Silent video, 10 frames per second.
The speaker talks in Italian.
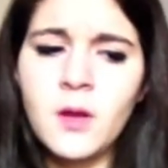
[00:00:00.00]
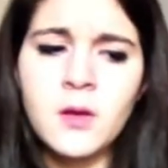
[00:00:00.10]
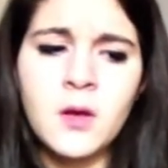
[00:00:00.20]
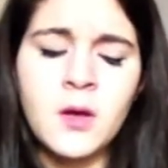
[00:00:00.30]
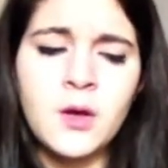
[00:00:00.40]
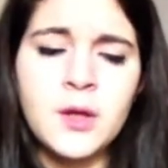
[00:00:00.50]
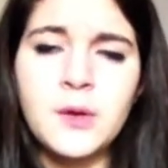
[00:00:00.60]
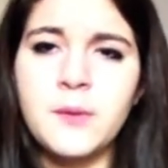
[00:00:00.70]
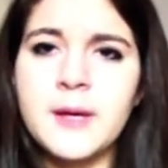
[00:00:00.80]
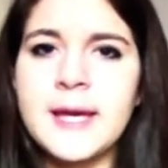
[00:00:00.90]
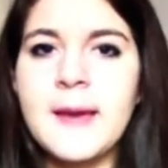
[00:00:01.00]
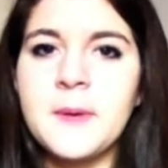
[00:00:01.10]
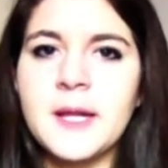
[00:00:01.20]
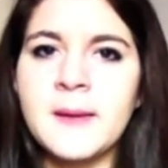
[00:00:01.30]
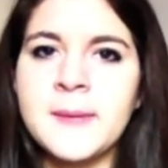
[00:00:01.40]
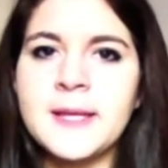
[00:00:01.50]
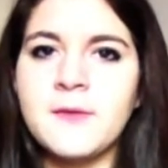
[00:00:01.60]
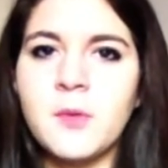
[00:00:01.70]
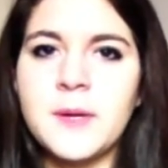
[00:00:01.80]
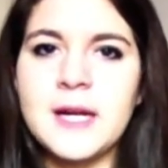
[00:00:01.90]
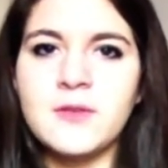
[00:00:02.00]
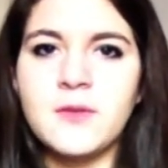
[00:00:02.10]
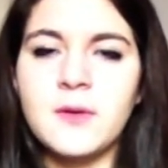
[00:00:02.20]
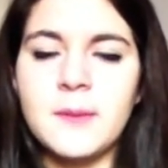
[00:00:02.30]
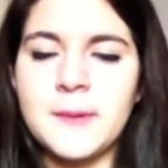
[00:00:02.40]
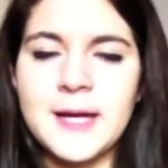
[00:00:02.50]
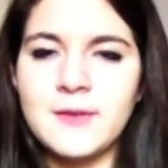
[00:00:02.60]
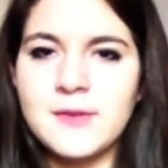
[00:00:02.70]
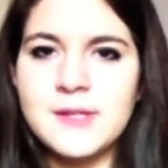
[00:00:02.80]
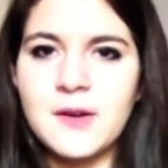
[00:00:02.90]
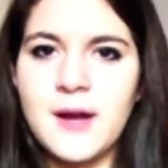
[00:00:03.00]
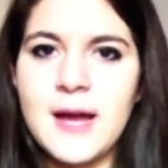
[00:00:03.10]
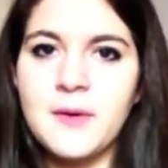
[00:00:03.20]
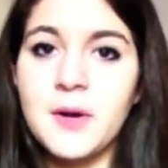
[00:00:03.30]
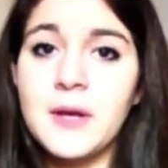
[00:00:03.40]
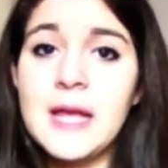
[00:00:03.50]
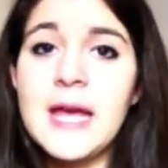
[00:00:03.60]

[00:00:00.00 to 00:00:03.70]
eh, cui, che praticamente avevo parlato pagato 0 euro,